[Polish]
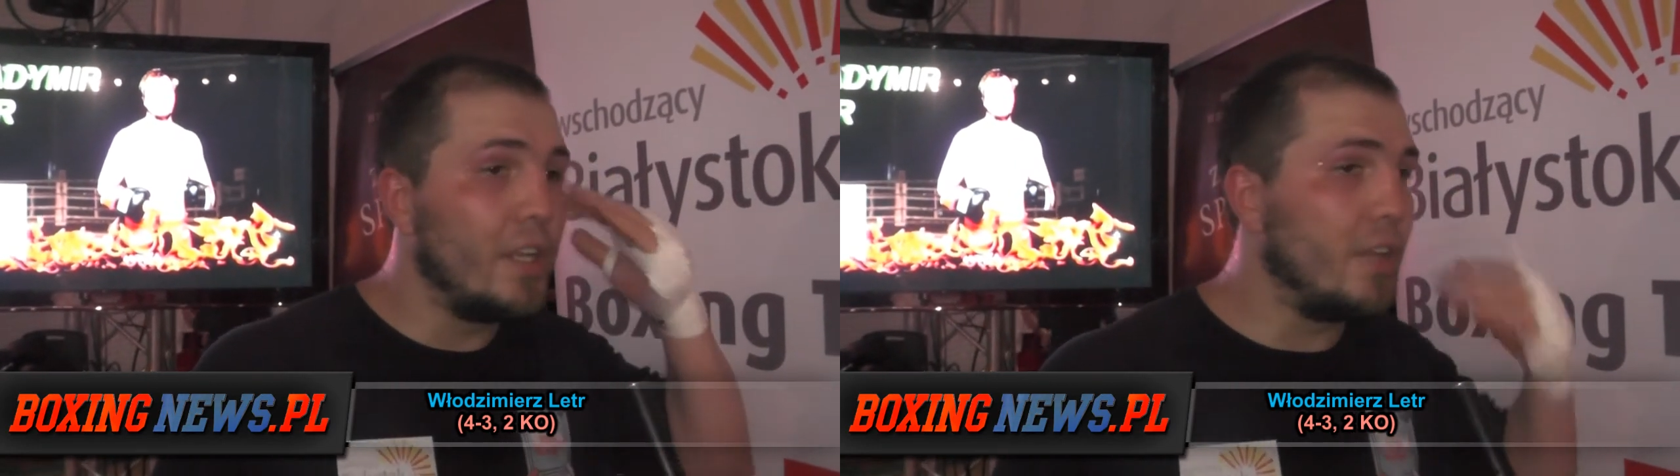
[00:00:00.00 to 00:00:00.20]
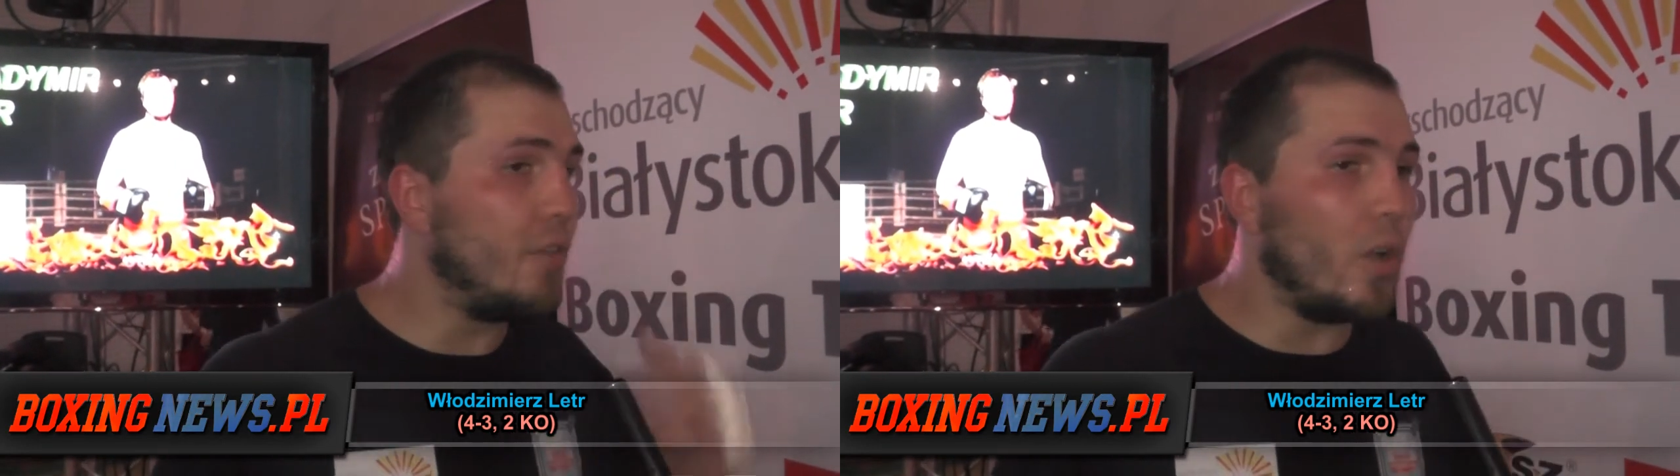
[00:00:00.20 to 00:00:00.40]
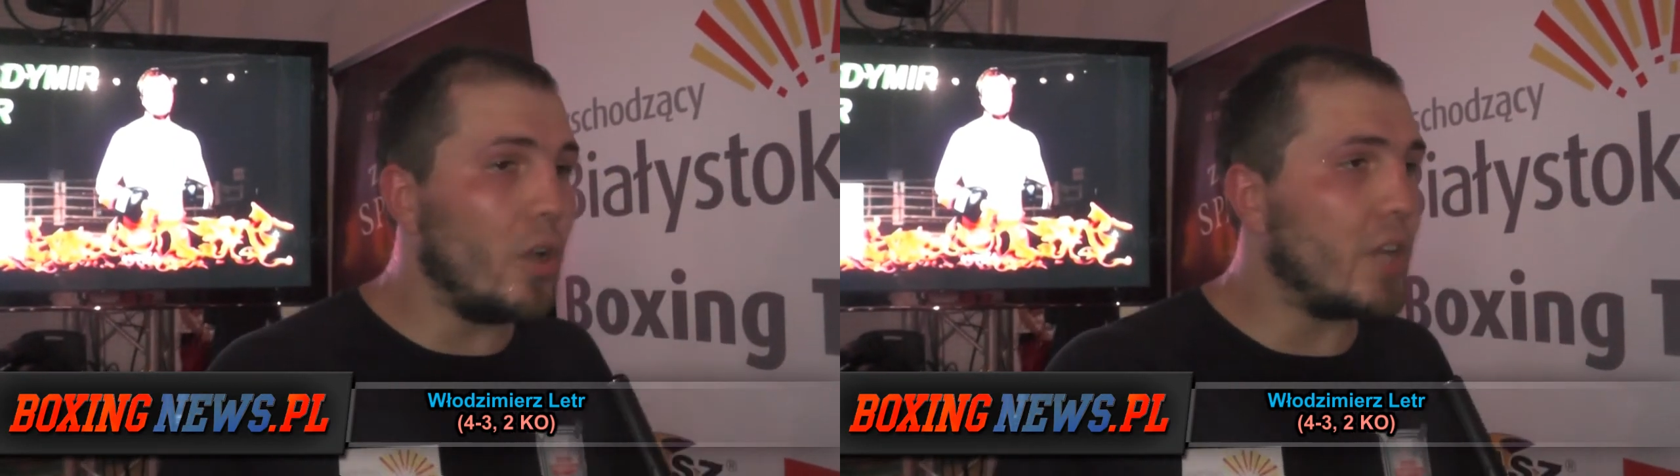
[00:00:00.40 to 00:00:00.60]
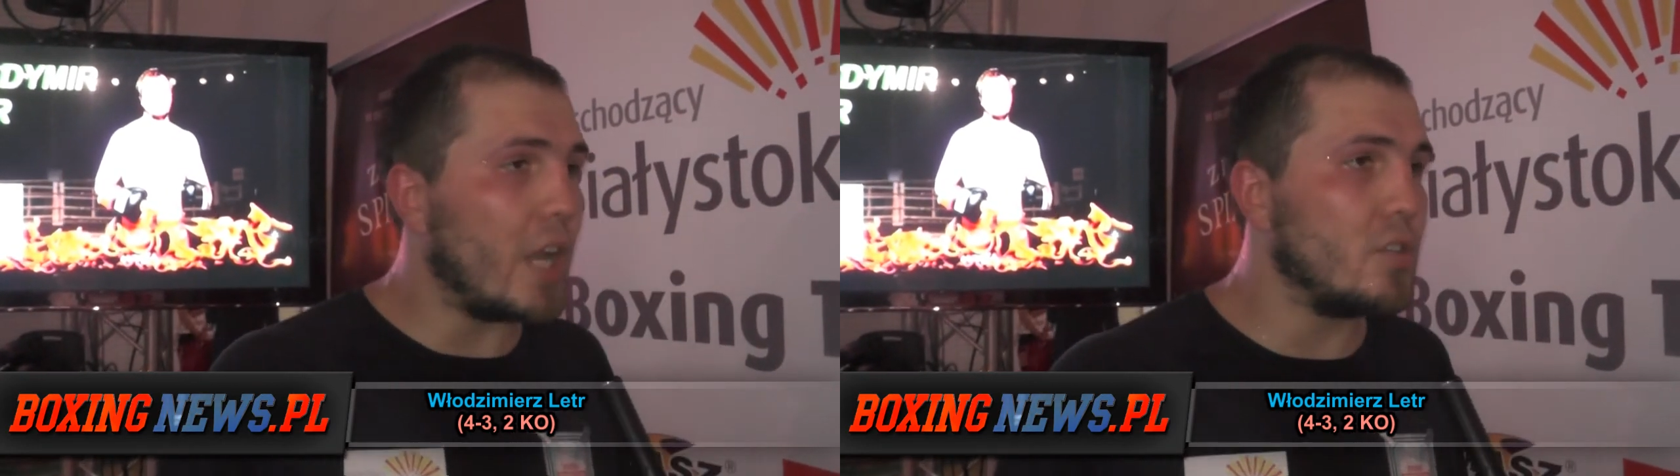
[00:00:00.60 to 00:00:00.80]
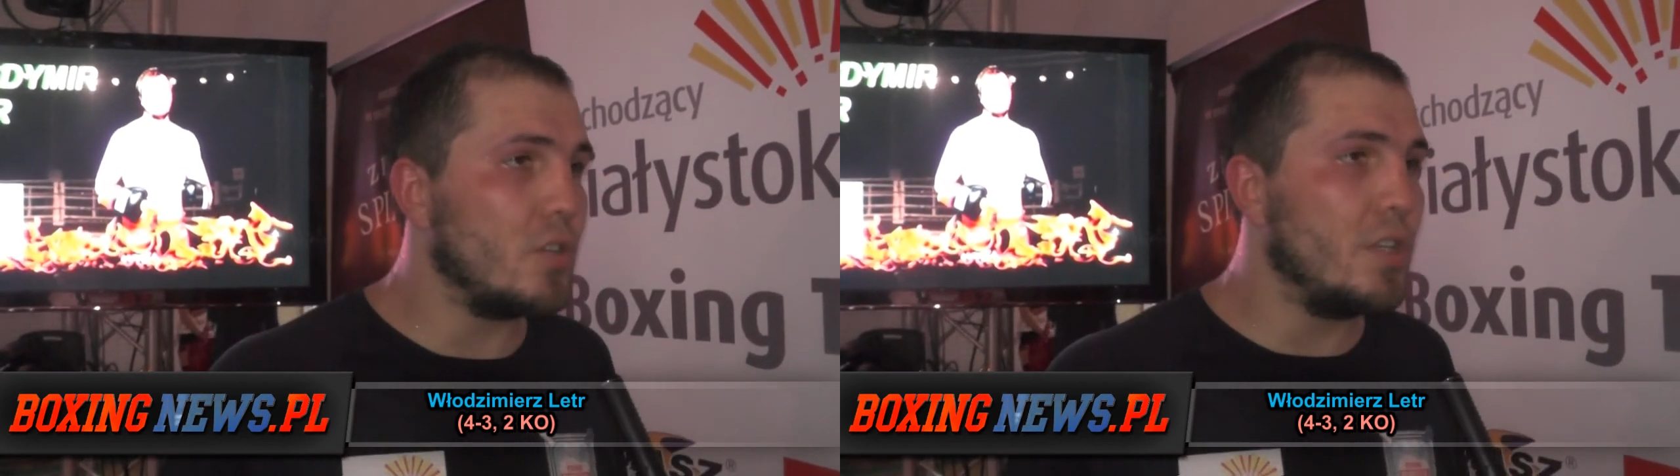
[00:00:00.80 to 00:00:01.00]
nie wolno od
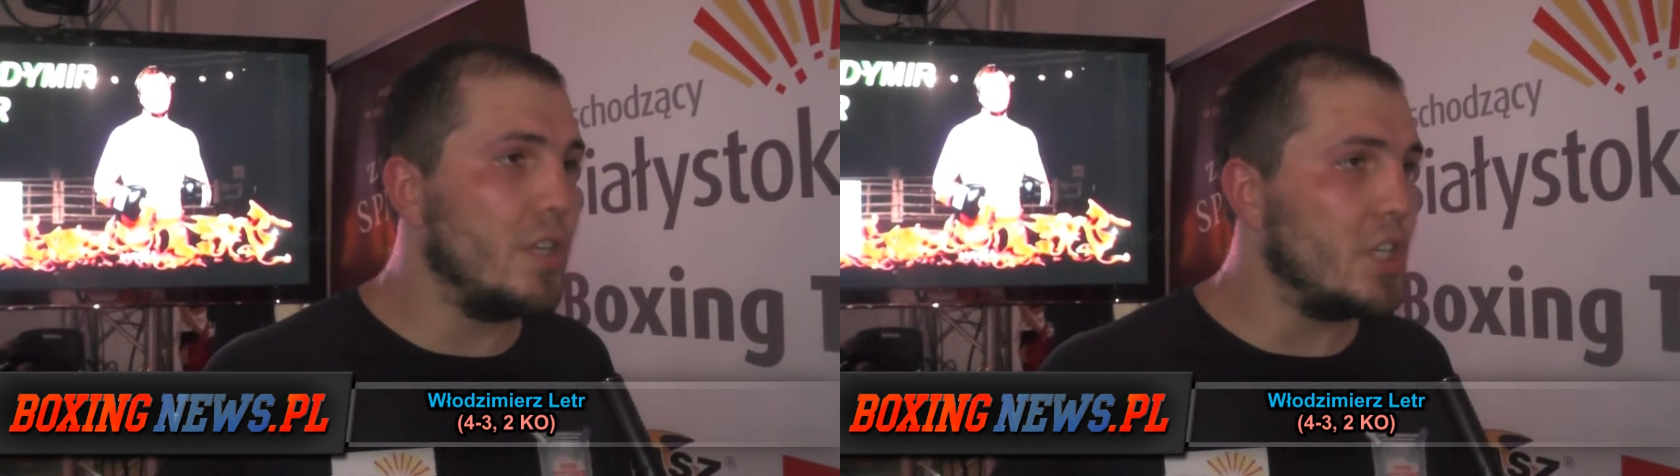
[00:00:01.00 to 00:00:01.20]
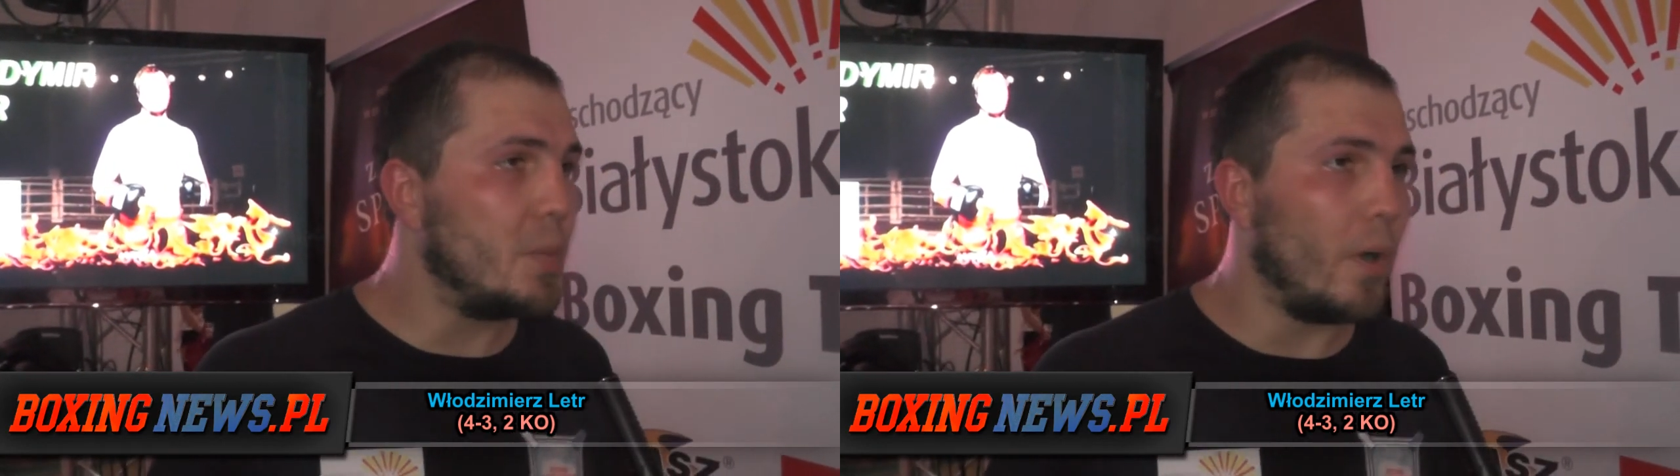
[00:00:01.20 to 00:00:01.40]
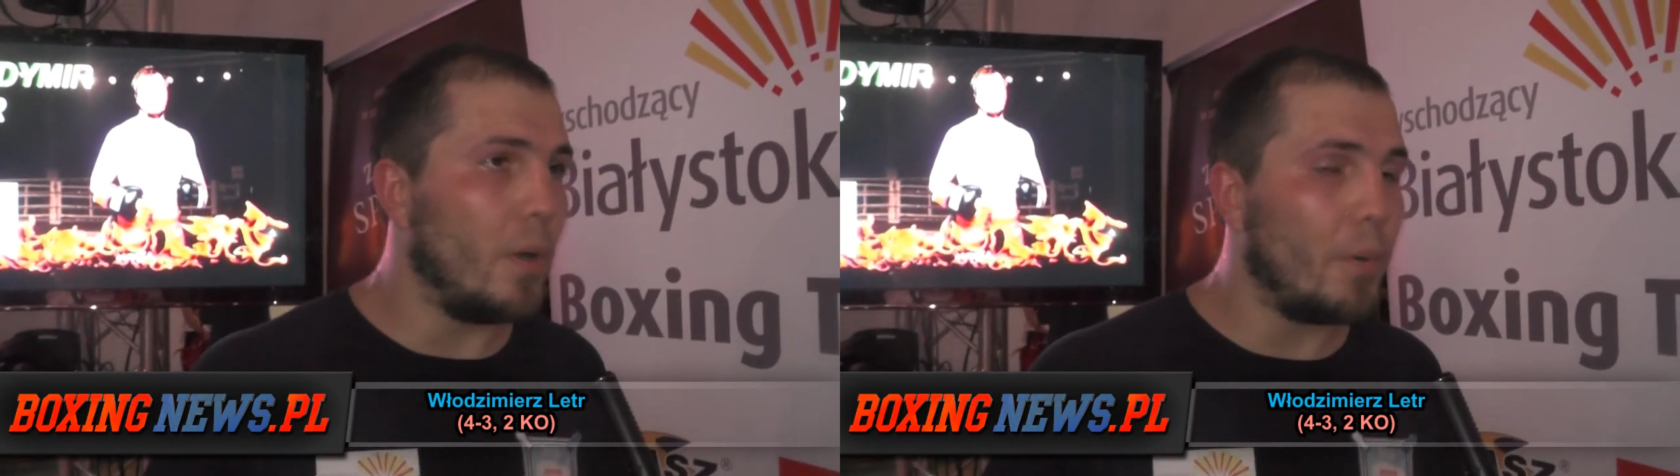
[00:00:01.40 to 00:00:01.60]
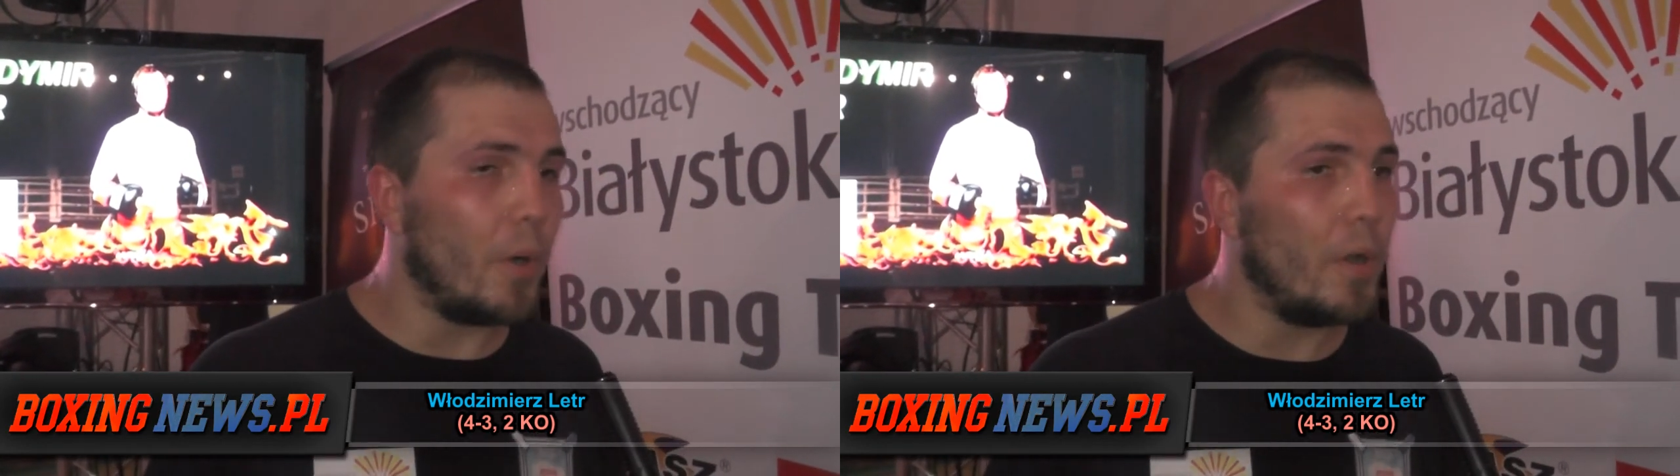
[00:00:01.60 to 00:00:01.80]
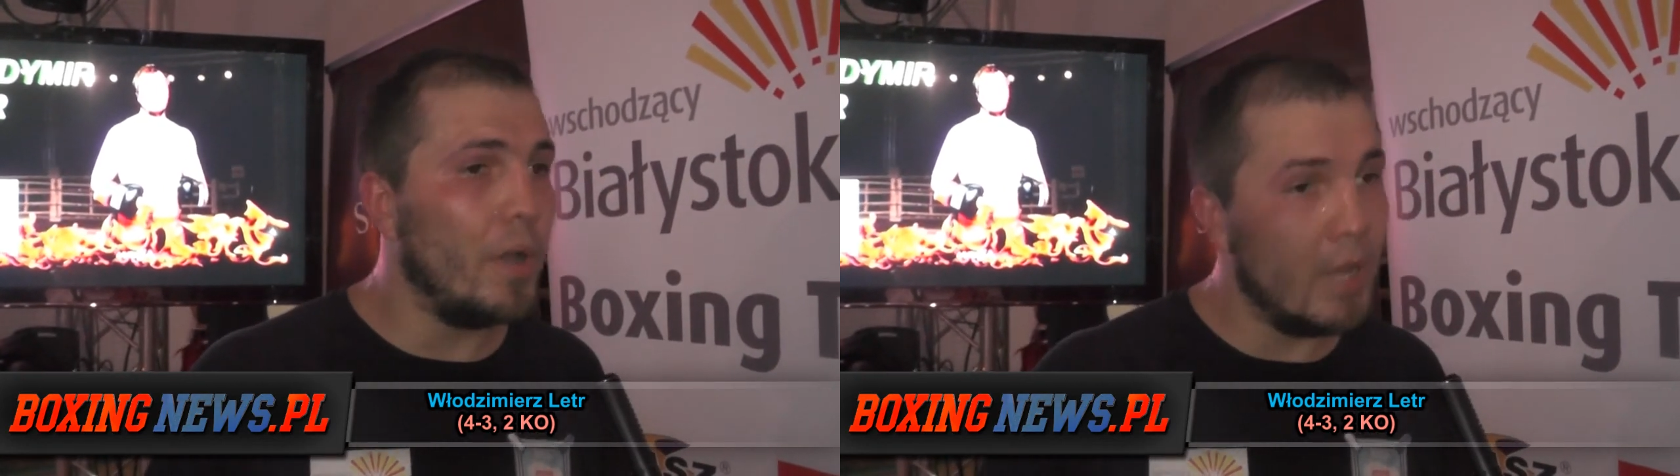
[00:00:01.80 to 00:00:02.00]
razu iść po, po